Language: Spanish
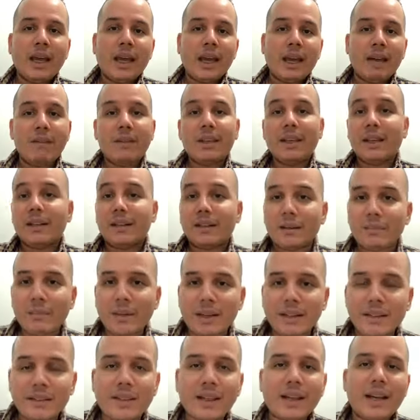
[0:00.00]

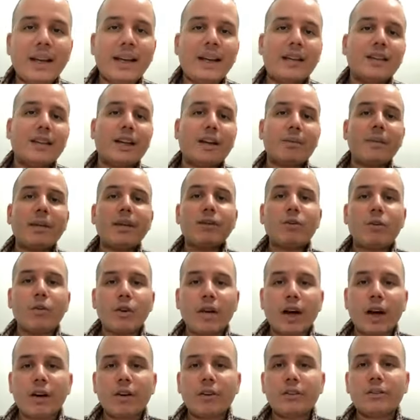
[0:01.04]
Evidentemente, el estar
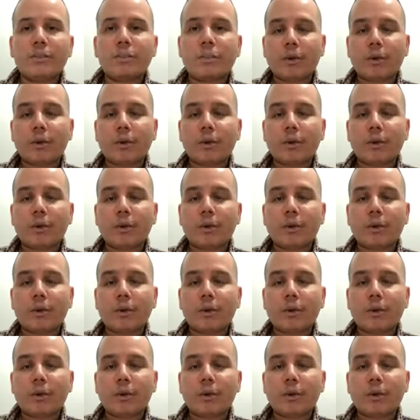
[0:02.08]
vinculado